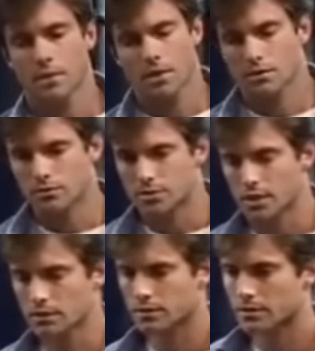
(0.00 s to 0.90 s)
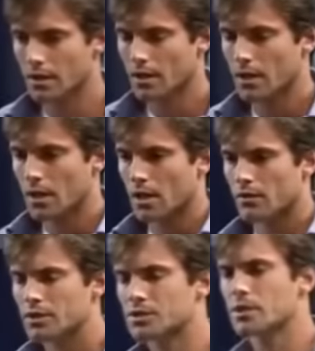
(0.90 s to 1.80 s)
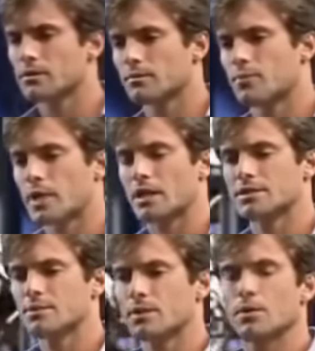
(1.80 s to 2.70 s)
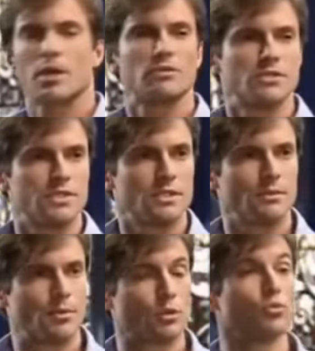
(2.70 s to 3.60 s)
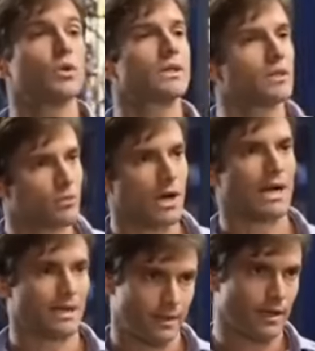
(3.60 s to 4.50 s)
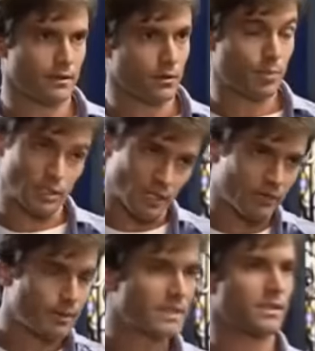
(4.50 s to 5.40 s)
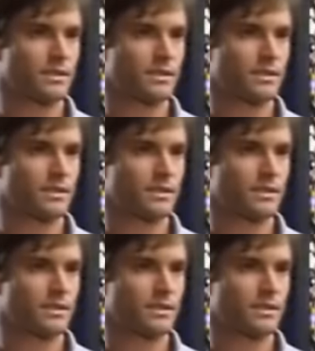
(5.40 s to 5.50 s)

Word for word: Ah, não sei. Eu acho que por ela sempre ter me olhado de cima, por eu nunca ter ido com a cara dela, eu prestava mais